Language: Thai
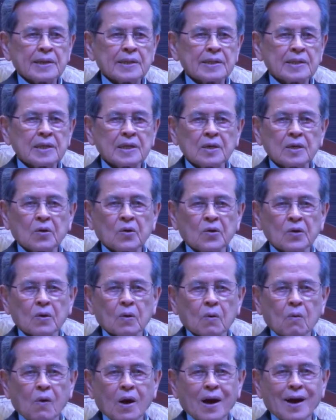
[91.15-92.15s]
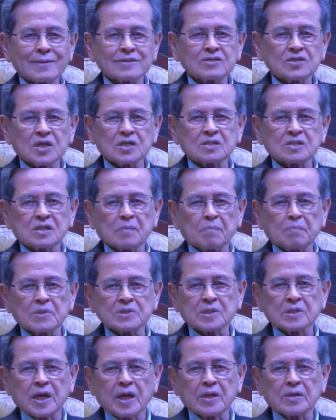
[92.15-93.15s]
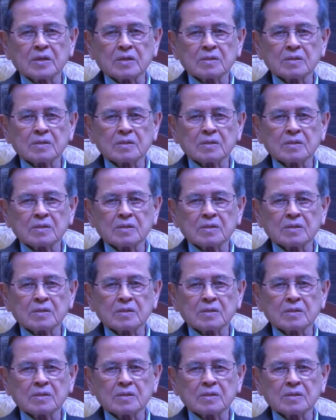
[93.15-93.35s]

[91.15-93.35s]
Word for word: ที่คนกว่า เจ็ดสิบเปอร์เซ็นต์